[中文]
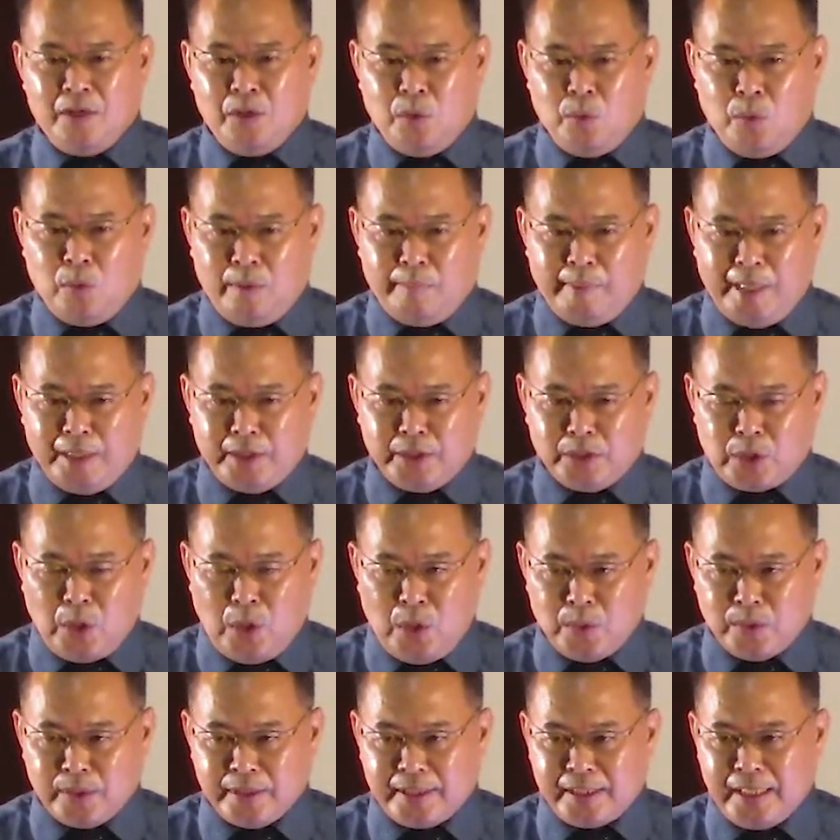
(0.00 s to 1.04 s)
我们
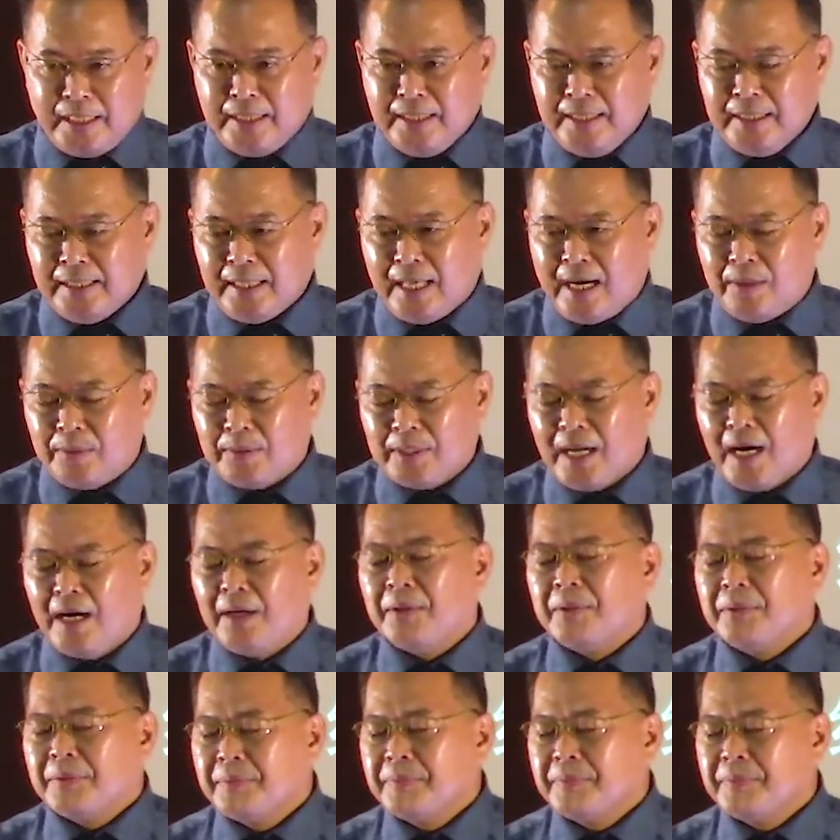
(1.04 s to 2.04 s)
同心祷告，